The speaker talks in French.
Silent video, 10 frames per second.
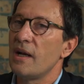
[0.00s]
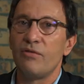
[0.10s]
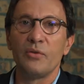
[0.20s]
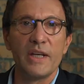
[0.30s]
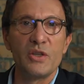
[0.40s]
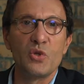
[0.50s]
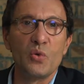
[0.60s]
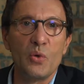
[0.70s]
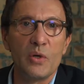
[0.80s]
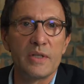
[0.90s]
La
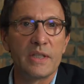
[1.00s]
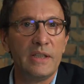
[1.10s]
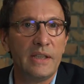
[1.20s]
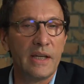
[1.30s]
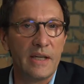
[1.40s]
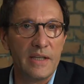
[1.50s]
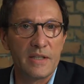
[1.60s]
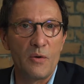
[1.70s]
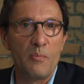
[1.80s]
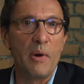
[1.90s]
fondation euh,
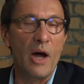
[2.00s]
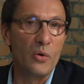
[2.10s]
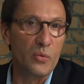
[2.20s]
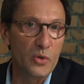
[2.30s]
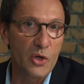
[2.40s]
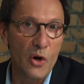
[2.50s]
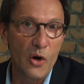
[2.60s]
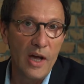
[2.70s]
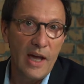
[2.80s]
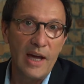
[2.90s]
Steelcase, parlons-en,
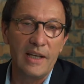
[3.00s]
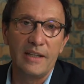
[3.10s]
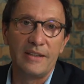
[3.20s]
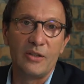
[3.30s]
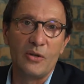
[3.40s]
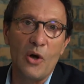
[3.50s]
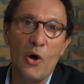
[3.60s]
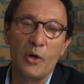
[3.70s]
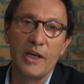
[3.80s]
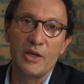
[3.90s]
elle est
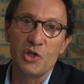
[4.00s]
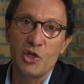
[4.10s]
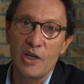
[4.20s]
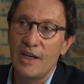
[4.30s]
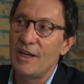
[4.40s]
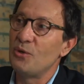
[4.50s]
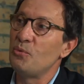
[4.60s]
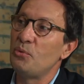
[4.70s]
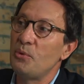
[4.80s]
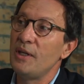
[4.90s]
engagée
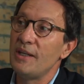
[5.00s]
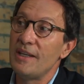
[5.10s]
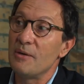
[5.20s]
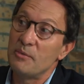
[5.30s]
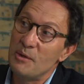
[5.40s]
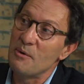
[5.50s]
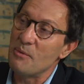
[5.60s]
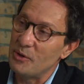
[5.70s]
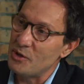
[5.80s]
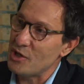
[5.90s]
depuis un petit
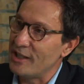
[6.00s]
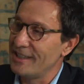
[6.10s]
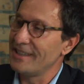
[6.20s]
moment déjà.